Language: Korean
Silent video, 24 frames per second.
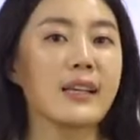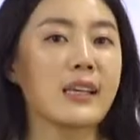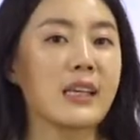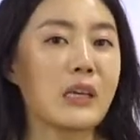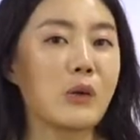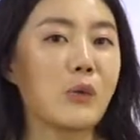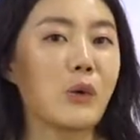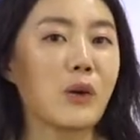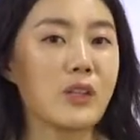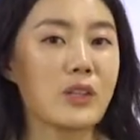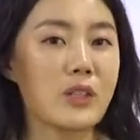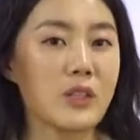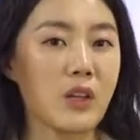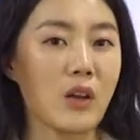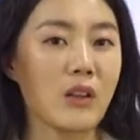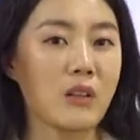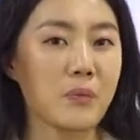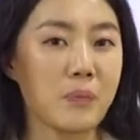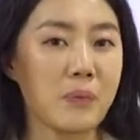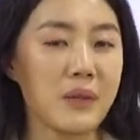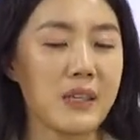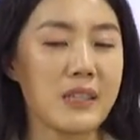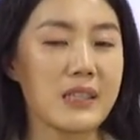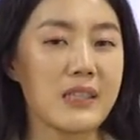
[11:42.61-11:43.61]

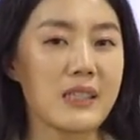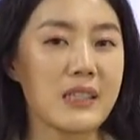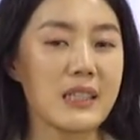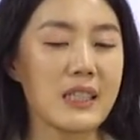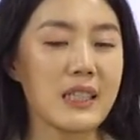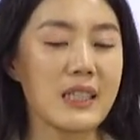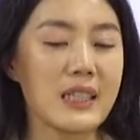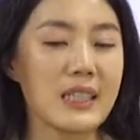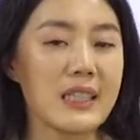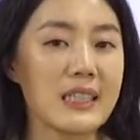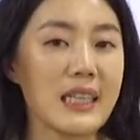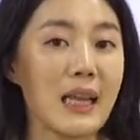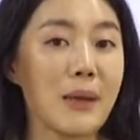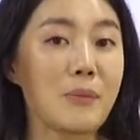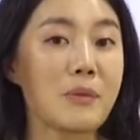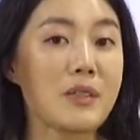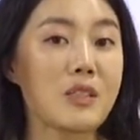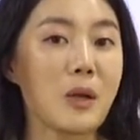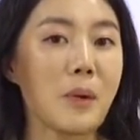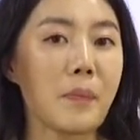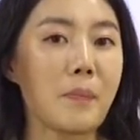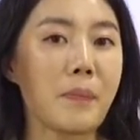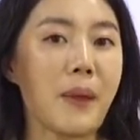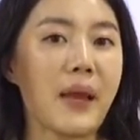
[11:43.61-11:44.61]
기원전 BC
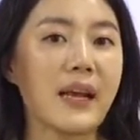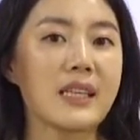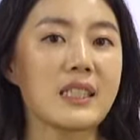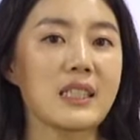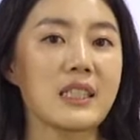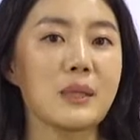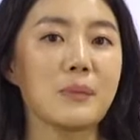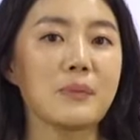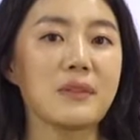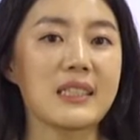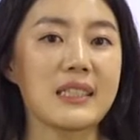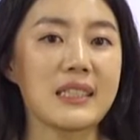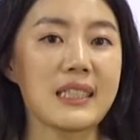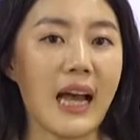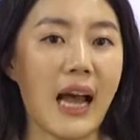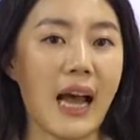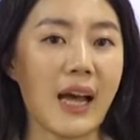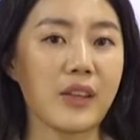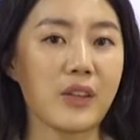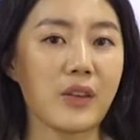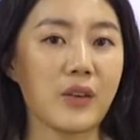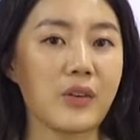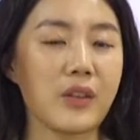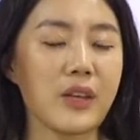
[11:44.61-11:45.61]

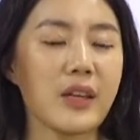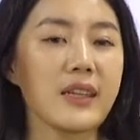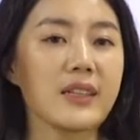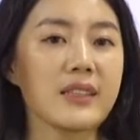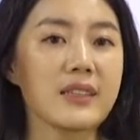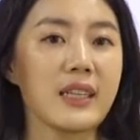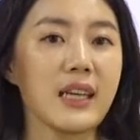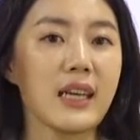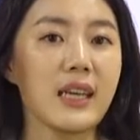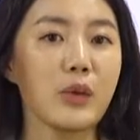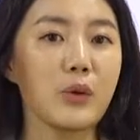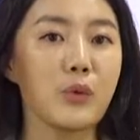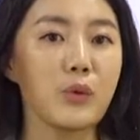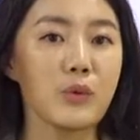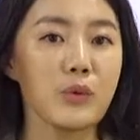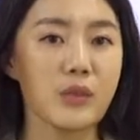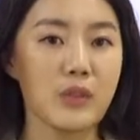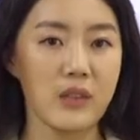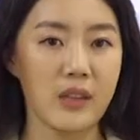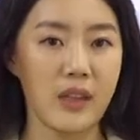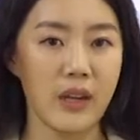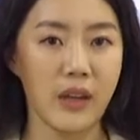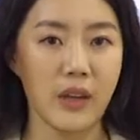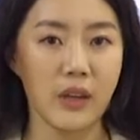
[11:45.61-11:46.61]
3114년에
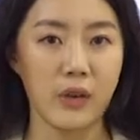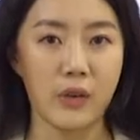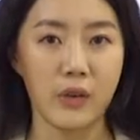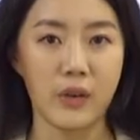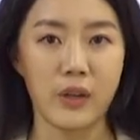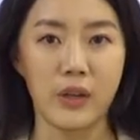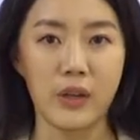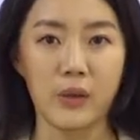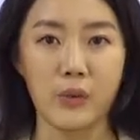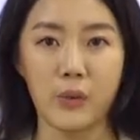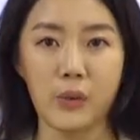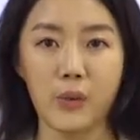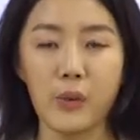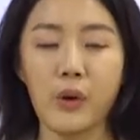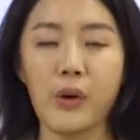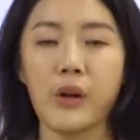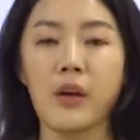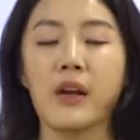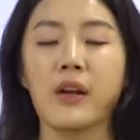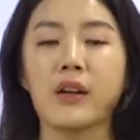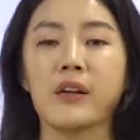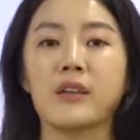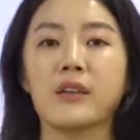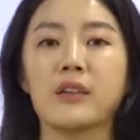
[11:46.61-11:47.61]
새로운 시대가 열리고
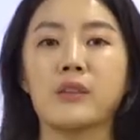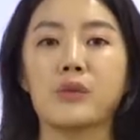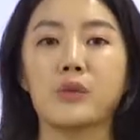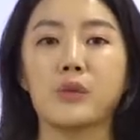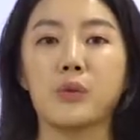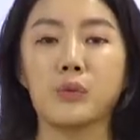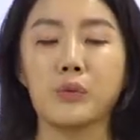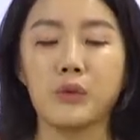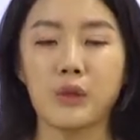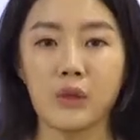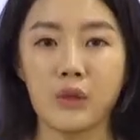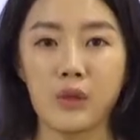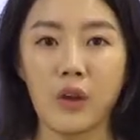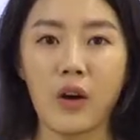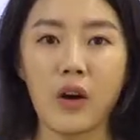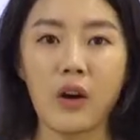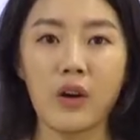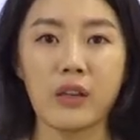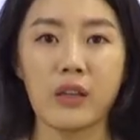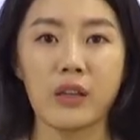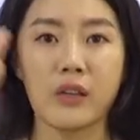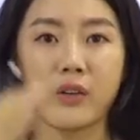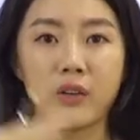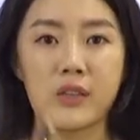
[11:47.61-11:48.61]

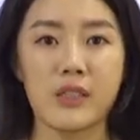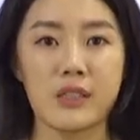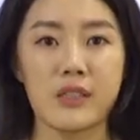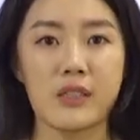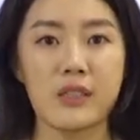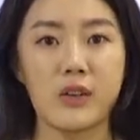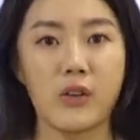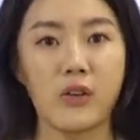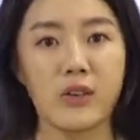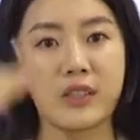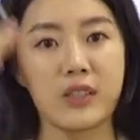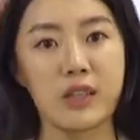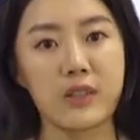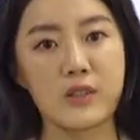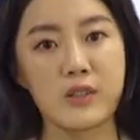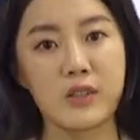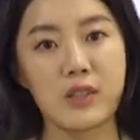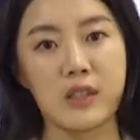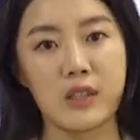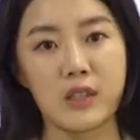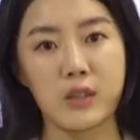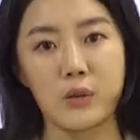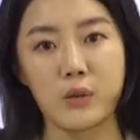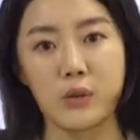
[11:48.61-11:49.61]
그로부터 이뤄지는
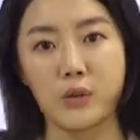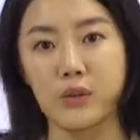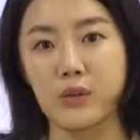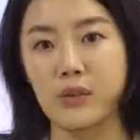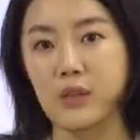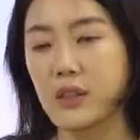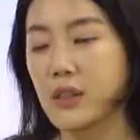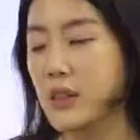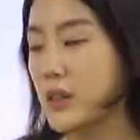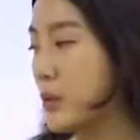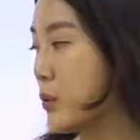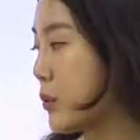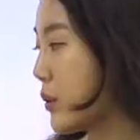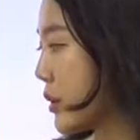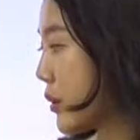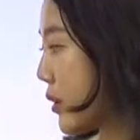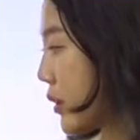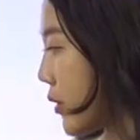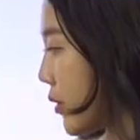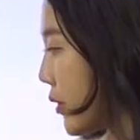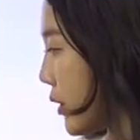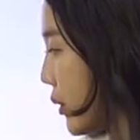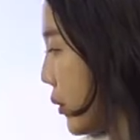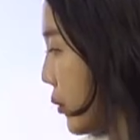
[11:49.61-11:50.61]
역사적인 기록들이 기록이
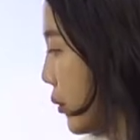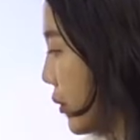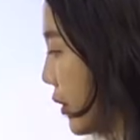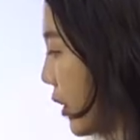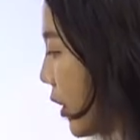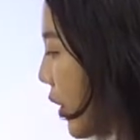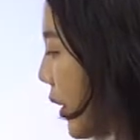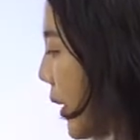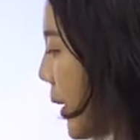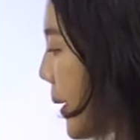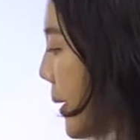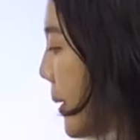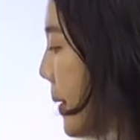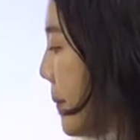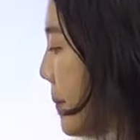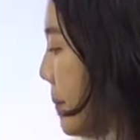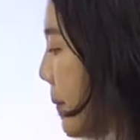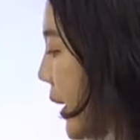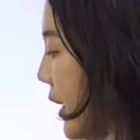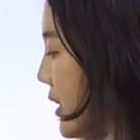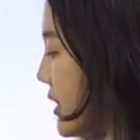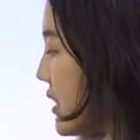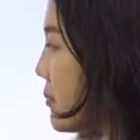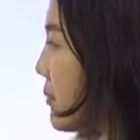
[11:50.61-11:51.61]
되어 있고요.
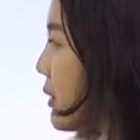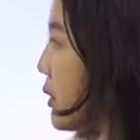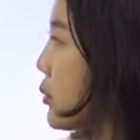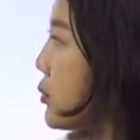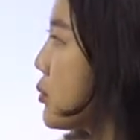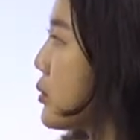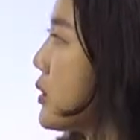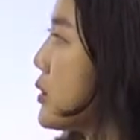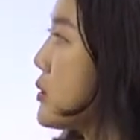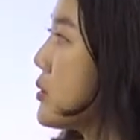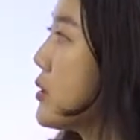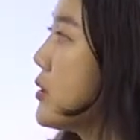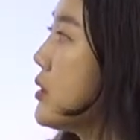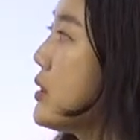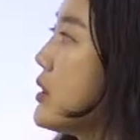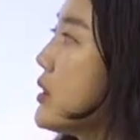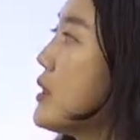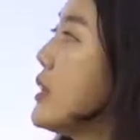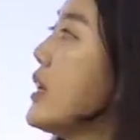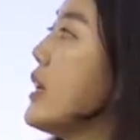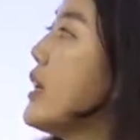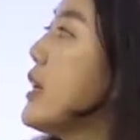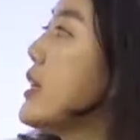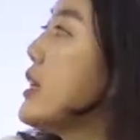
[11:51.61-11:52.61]
마지막
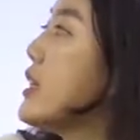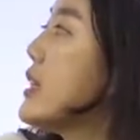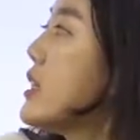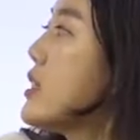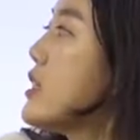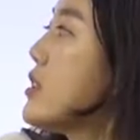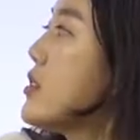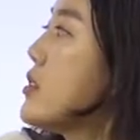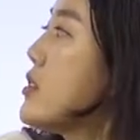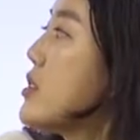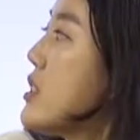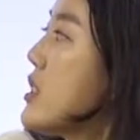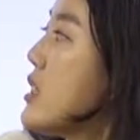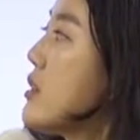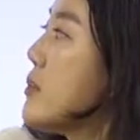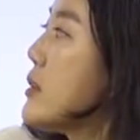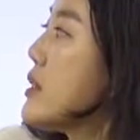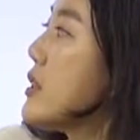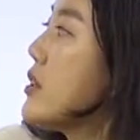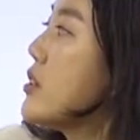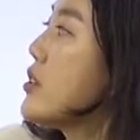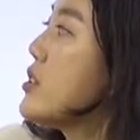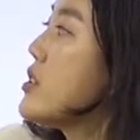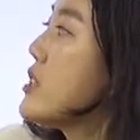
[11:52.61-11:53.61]
둘에서는
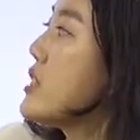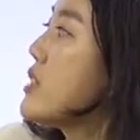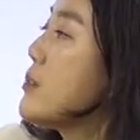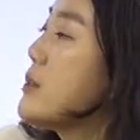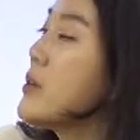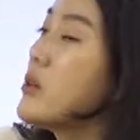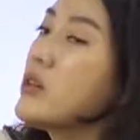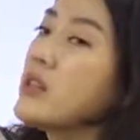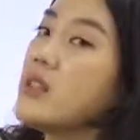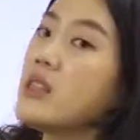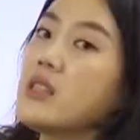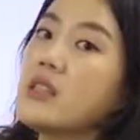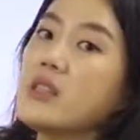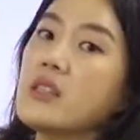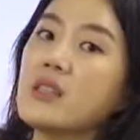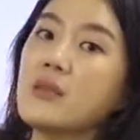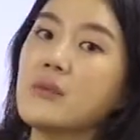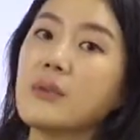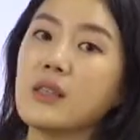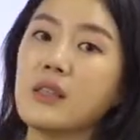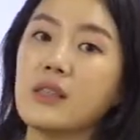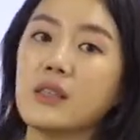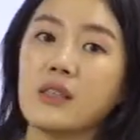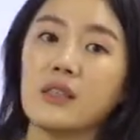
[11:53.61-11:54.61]
2012년 12월
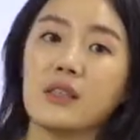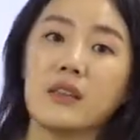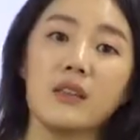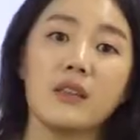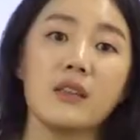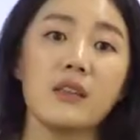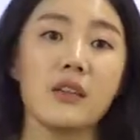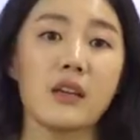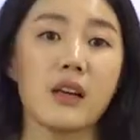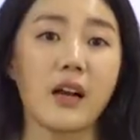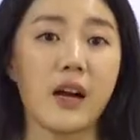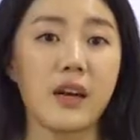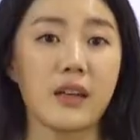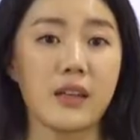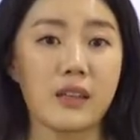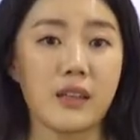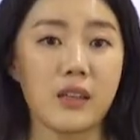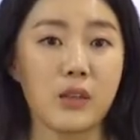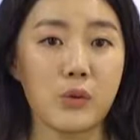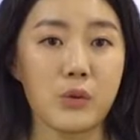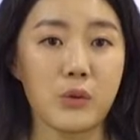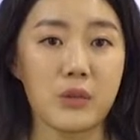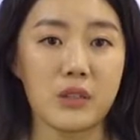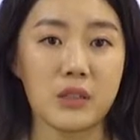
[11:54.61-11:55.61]
21일을
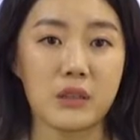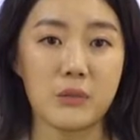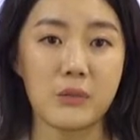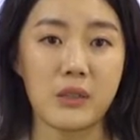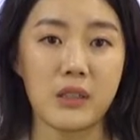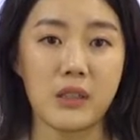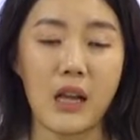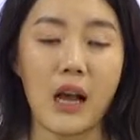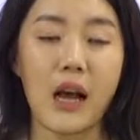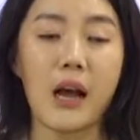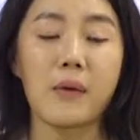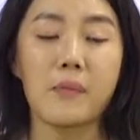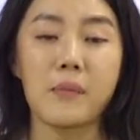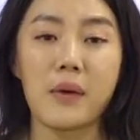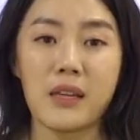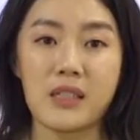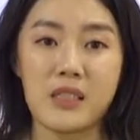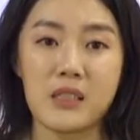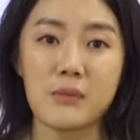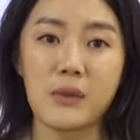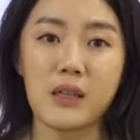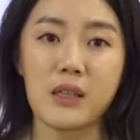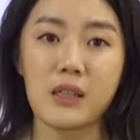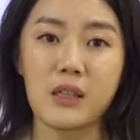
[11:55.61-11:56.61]
가리키고 있습니다.
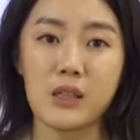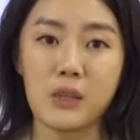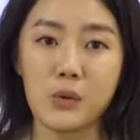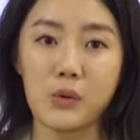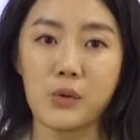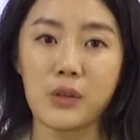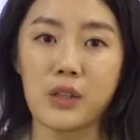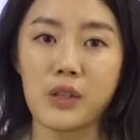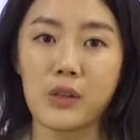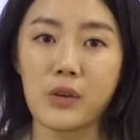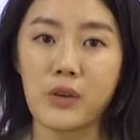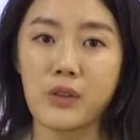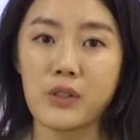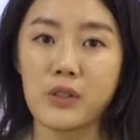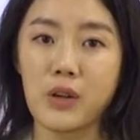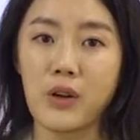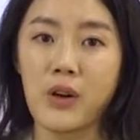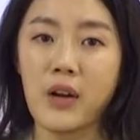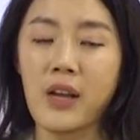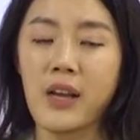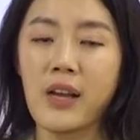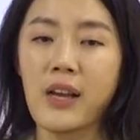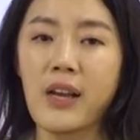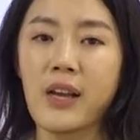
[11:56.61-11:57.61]
마지막 기록인
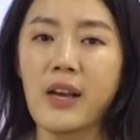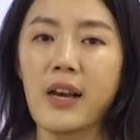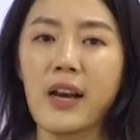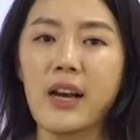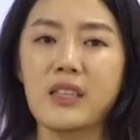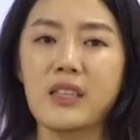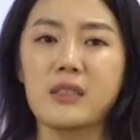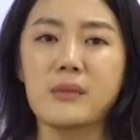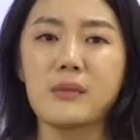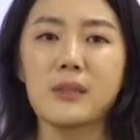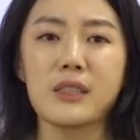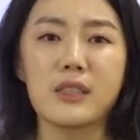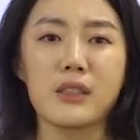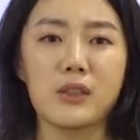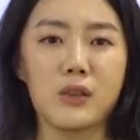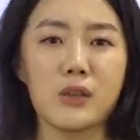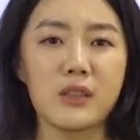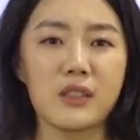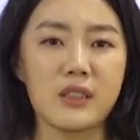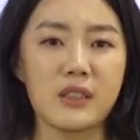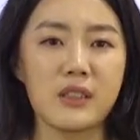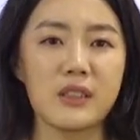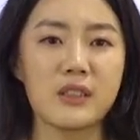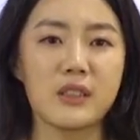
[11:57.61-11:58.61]
거죠. 하지만
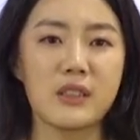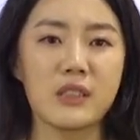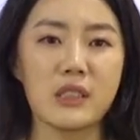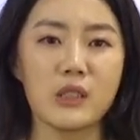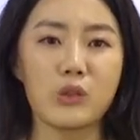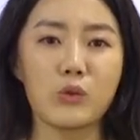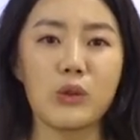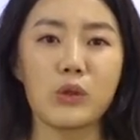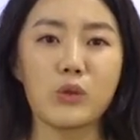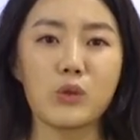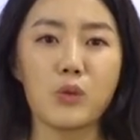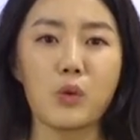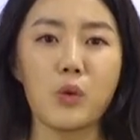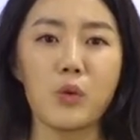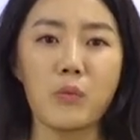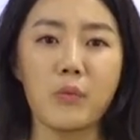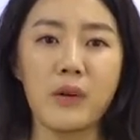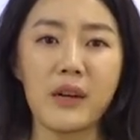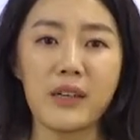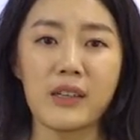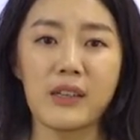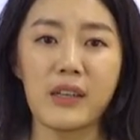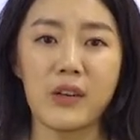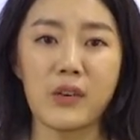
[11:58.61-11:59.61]
이것은 지구의
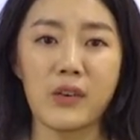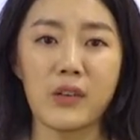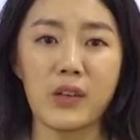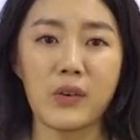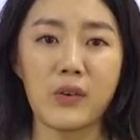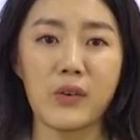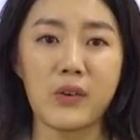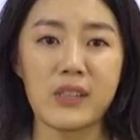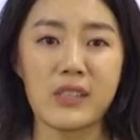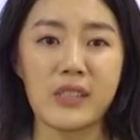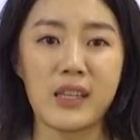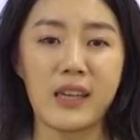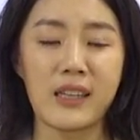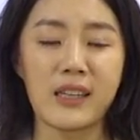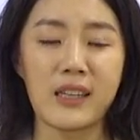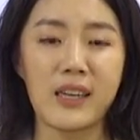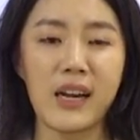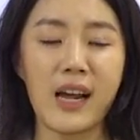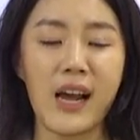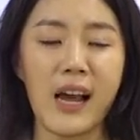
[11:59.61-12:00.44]
종말이 예언한 것이